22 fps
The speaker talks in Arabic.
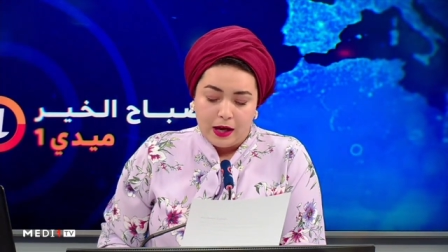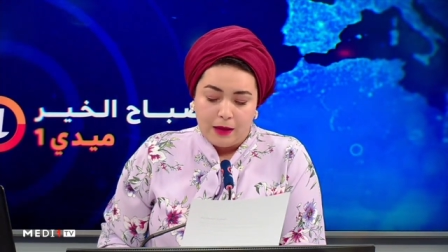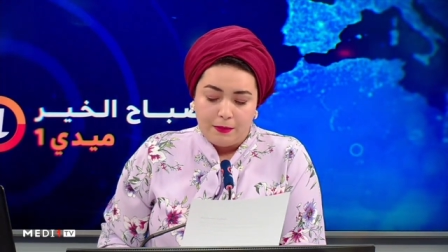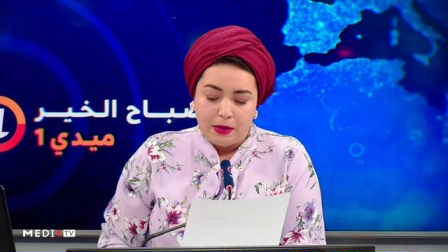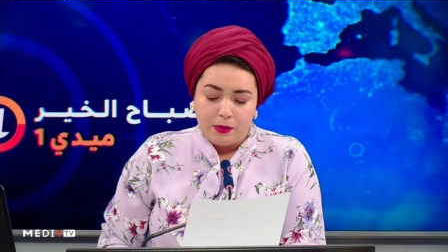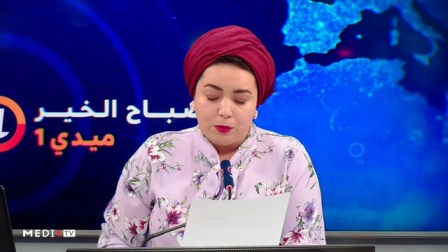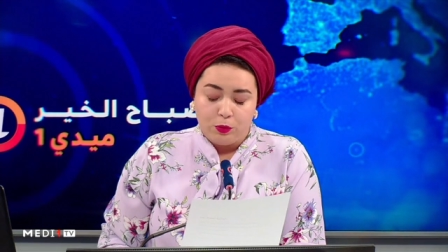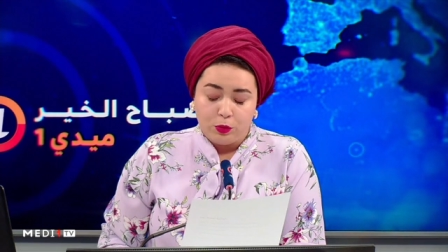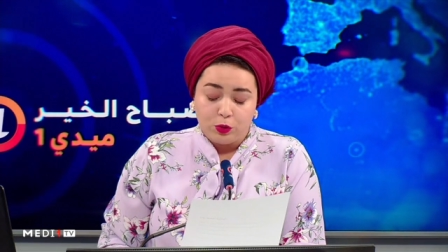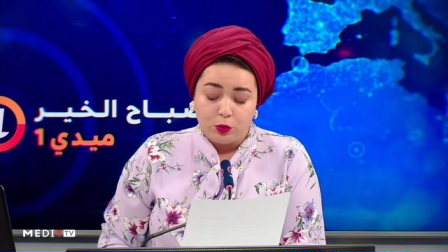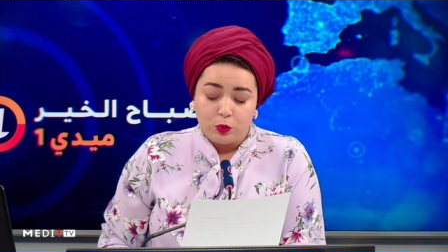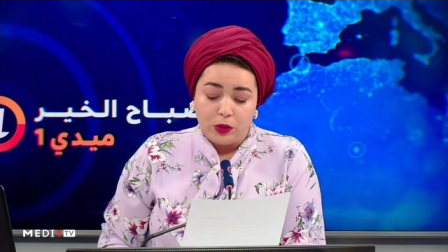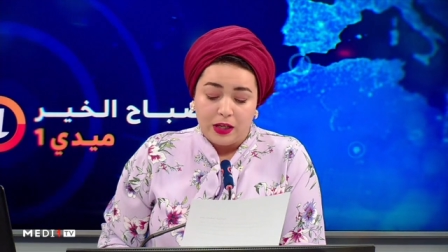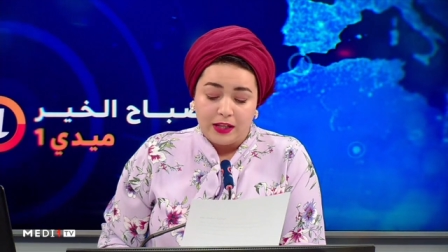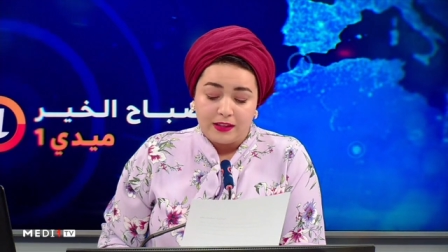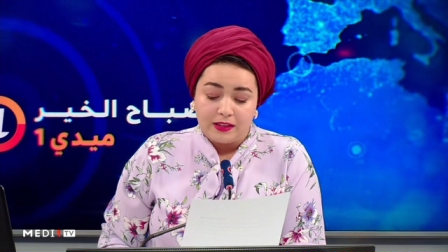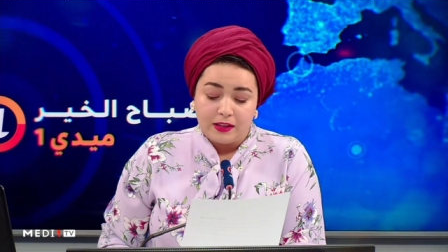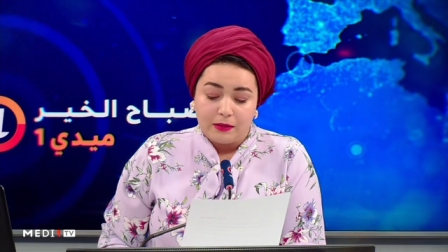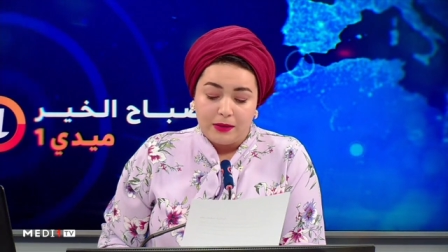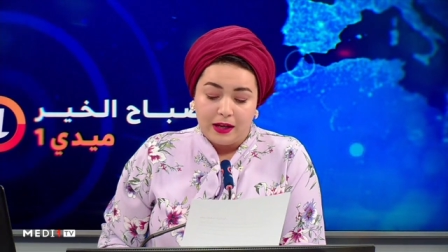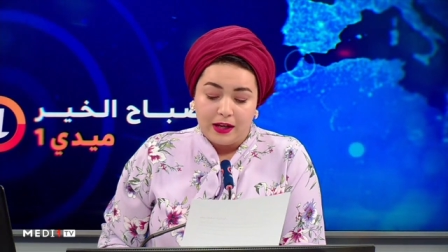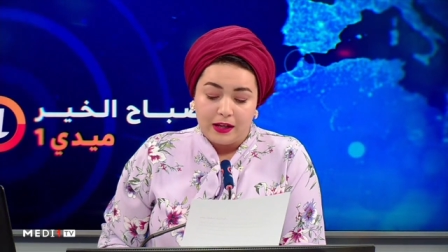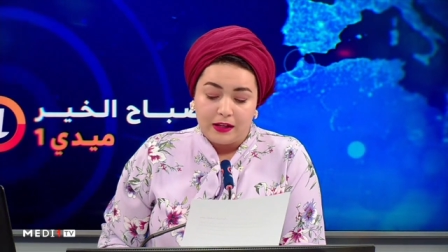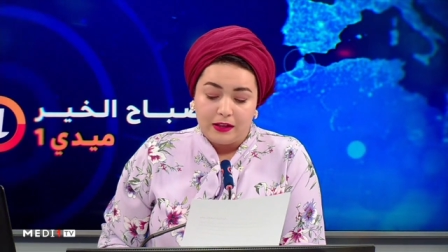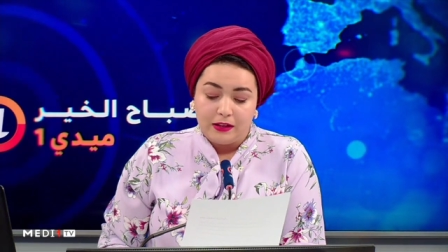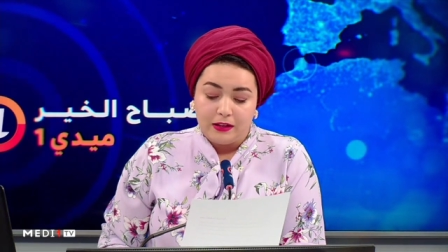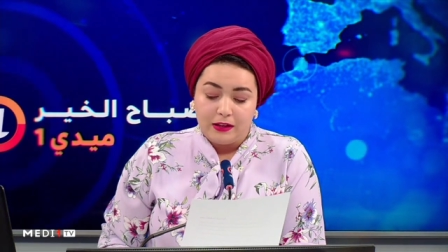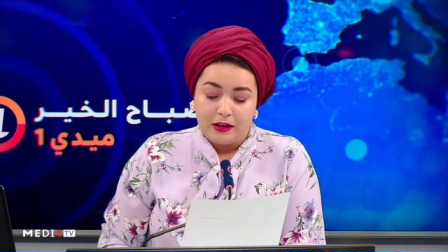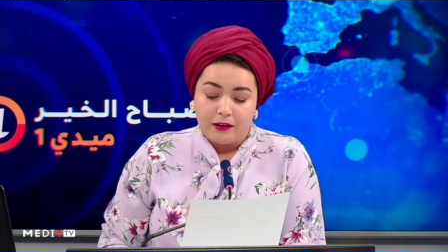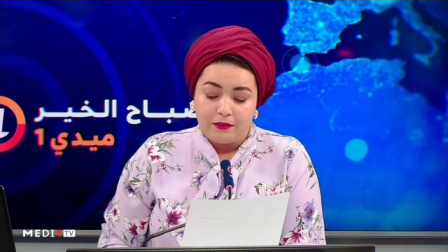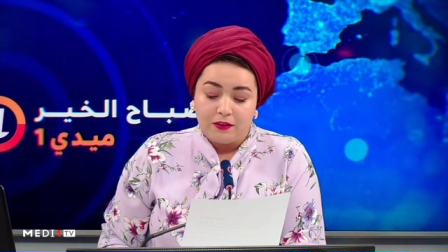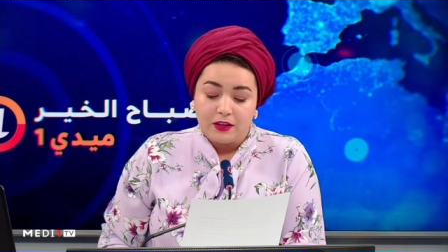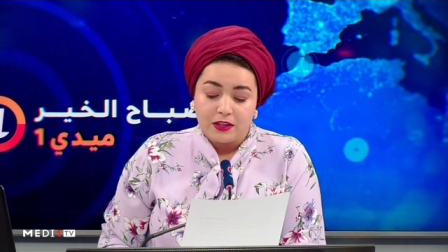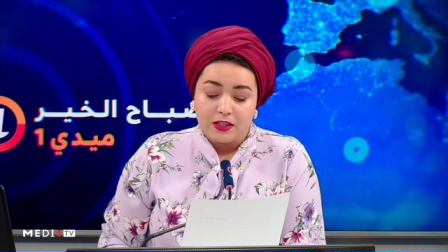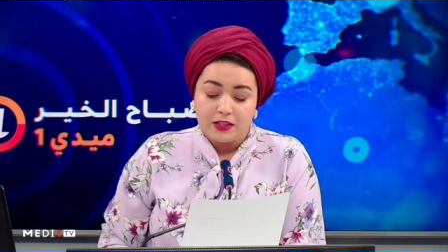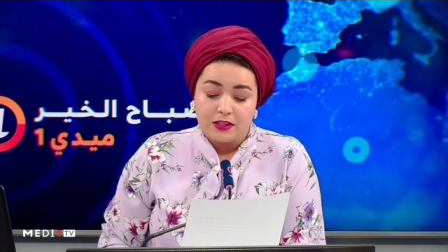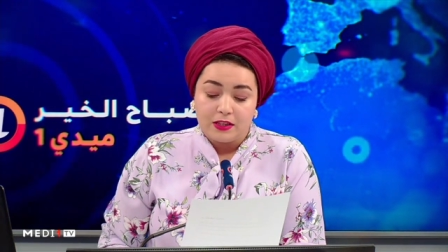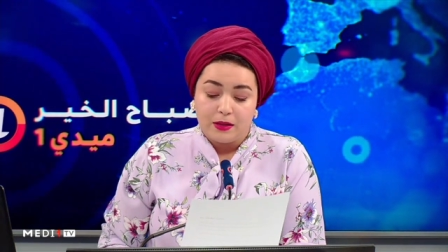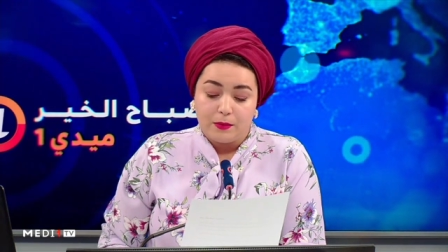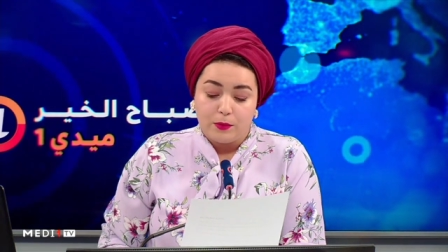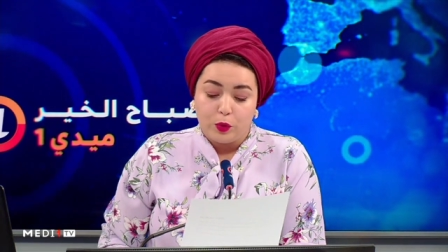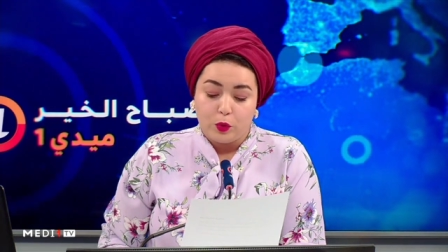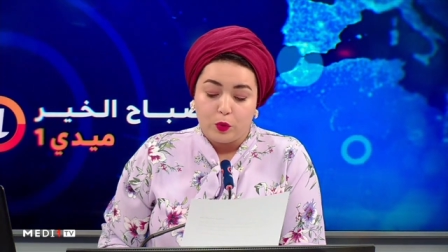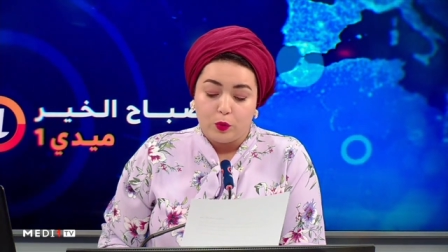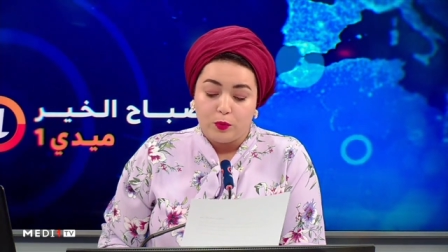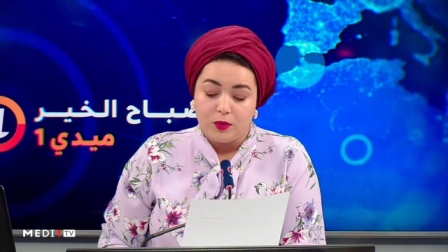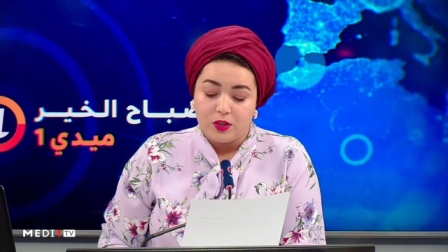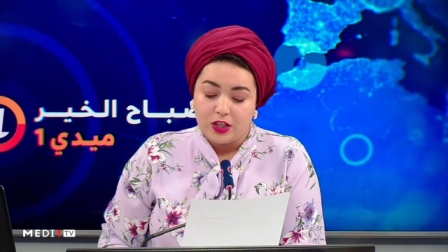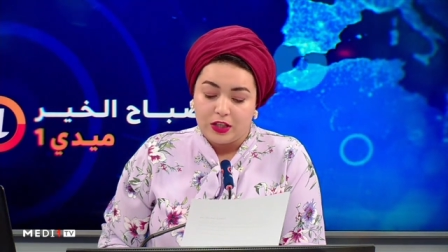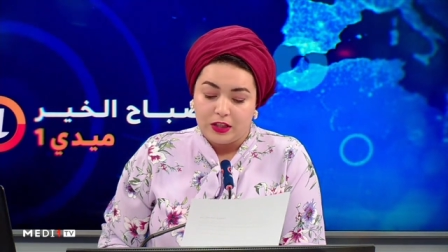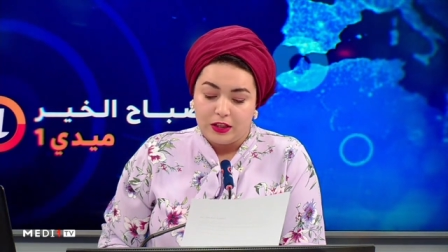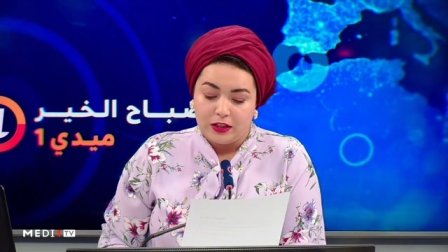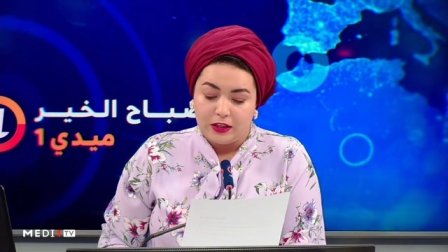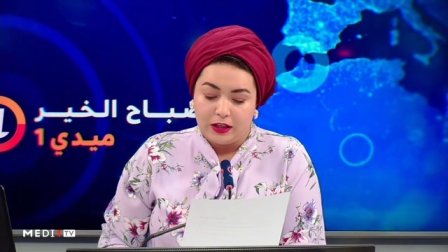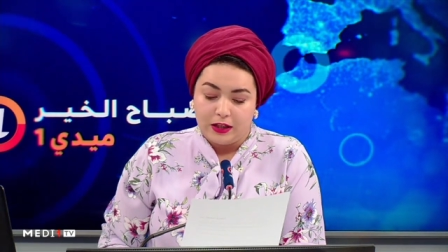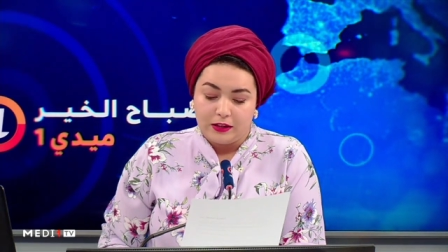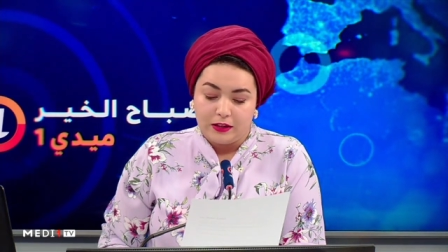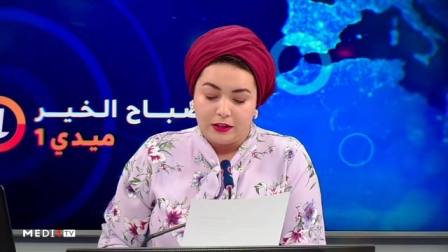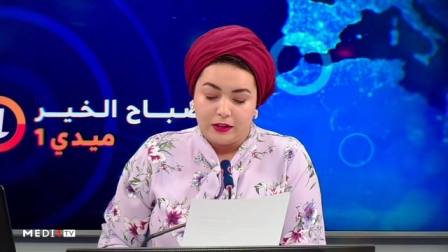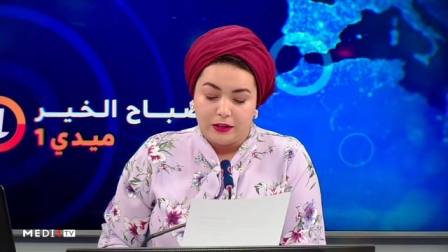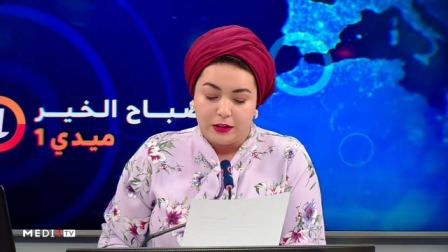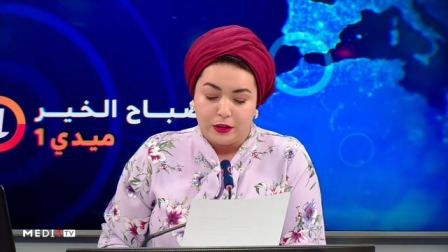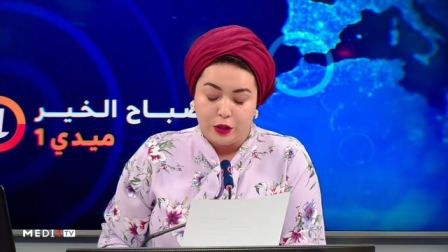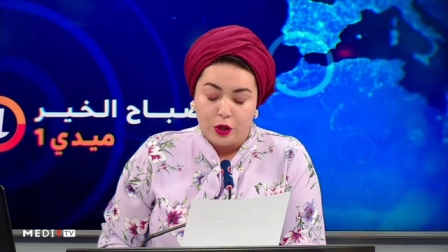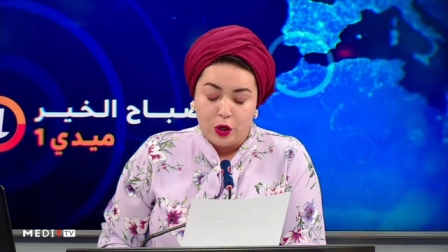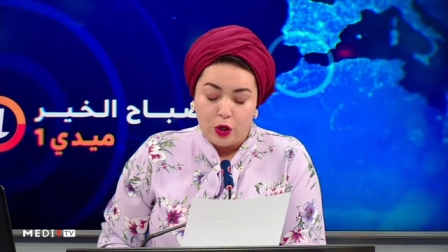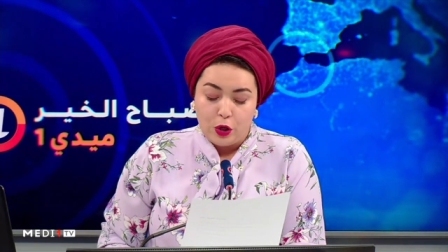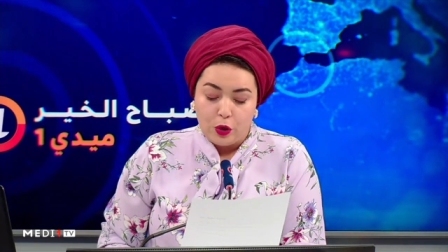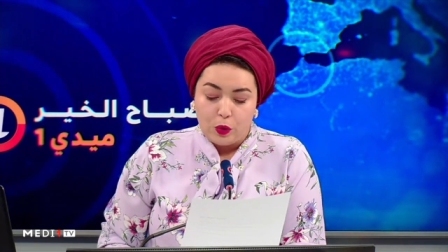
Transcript: أما البطولات المحلية فتستمر بشكل عادي